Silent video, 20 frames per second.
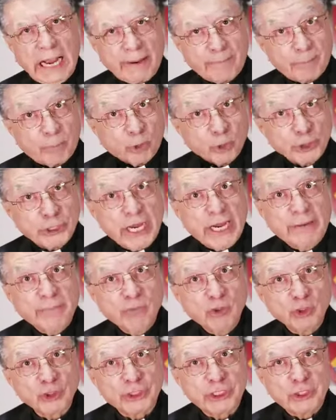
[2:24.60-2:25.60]

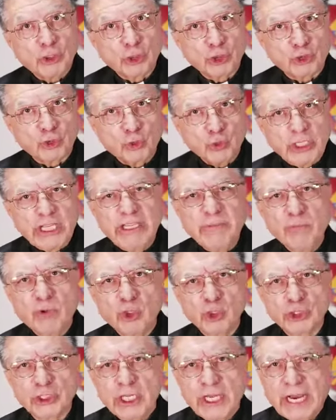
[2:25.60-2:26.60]
Apoyamos y nos
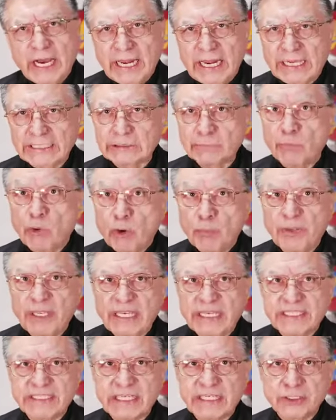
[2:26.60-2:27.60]
unimos a las
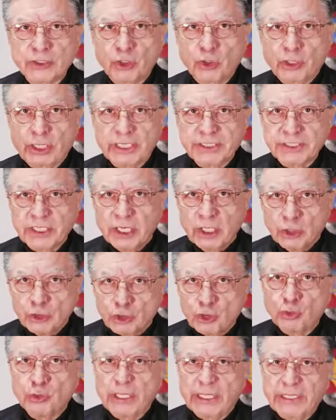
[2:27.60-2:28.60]
movilizaciones
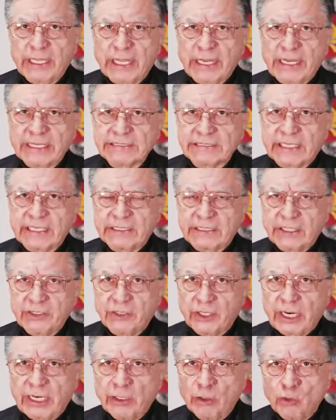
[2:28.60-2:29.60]
ciudadanas que
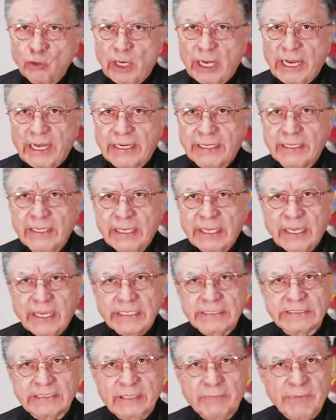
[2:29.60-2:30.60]
tendrán lugar
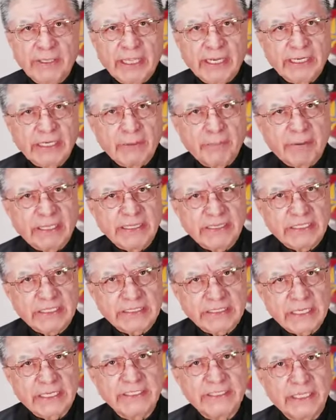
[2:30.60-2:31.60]
este viernes
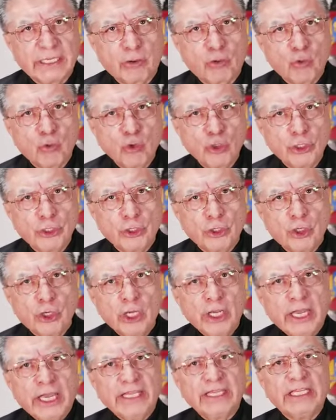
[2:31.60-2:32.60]
26 de julio
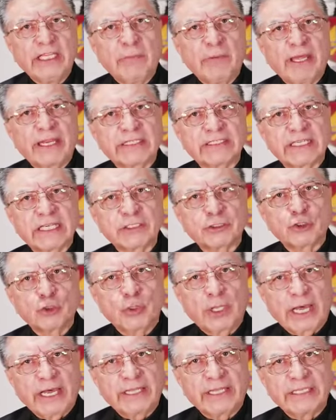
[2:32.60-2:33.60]
en diversas
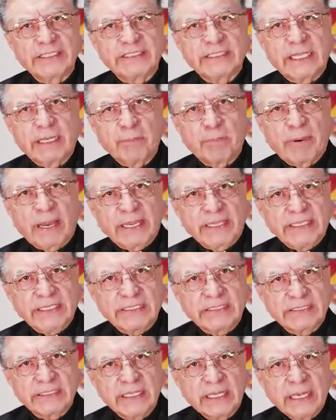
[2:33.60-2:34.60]
ciudades del
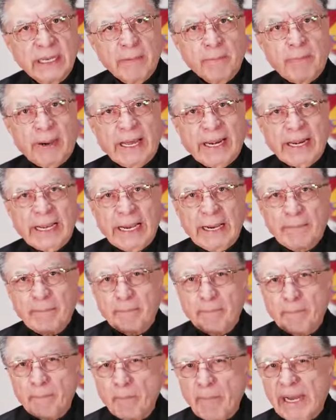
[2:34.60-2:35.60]
país
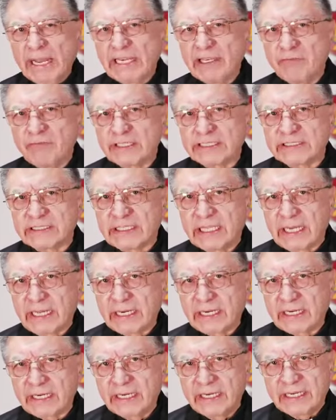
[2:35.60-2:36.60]
para
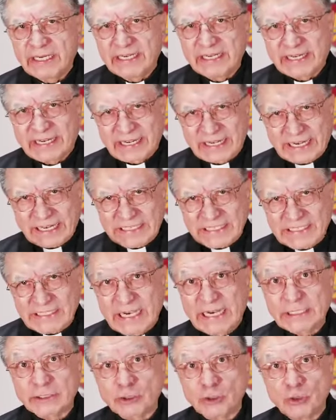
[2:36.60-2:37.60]
manifestar
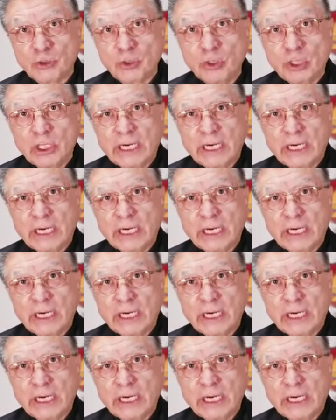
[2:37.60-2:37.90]
rechazo